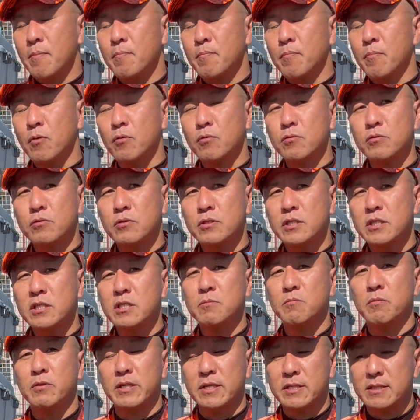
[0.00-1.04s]
僕自
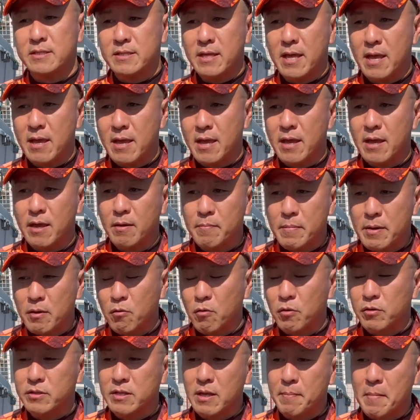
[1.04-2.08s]
身もですね、
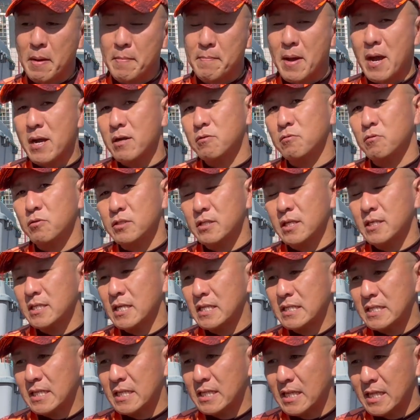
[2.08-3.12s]
こういったマークをつけさ
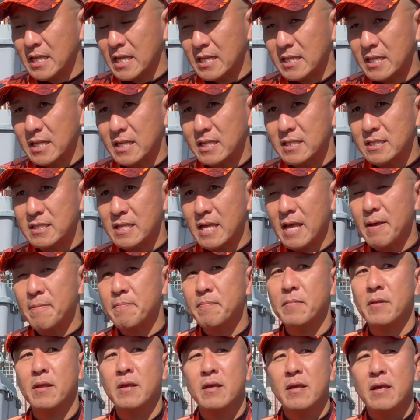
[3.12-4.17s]
せていただいてですね、
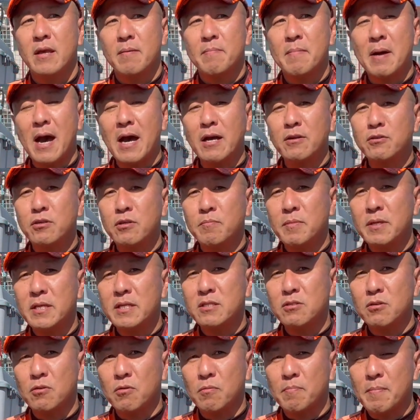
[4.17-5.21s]
ある意味
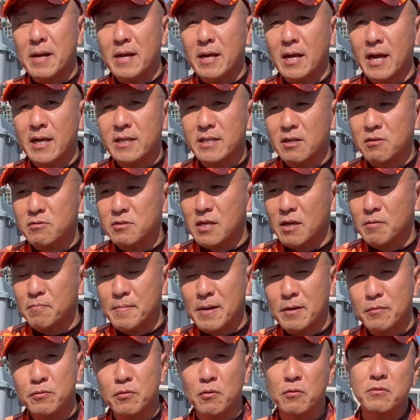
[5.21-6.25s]
その開拓者、
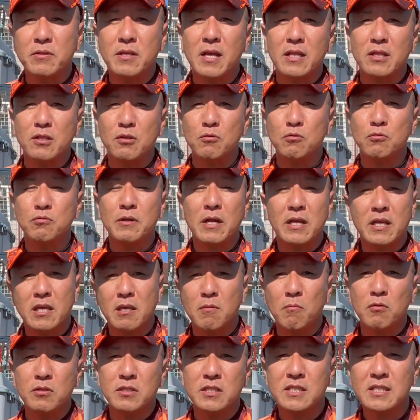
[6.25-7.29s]
フロンティアというふうな
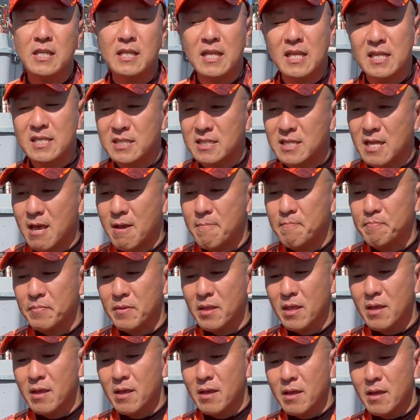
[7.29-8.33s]
気持ちでですね、
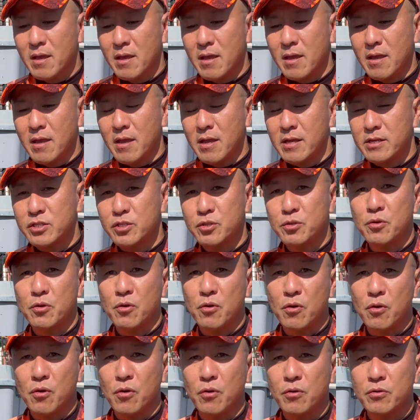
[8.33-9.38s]
狩
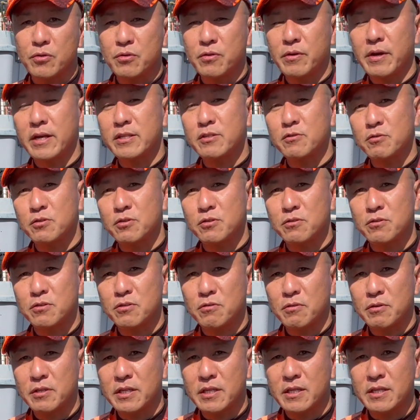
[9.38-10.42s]
猟、有害鳥獣駆
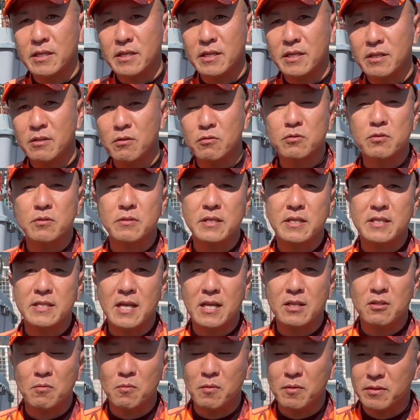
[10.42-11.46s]
除に臨んでいきた
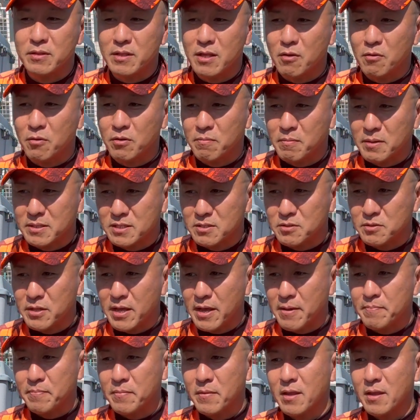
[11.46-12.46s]
いと思っておりますので、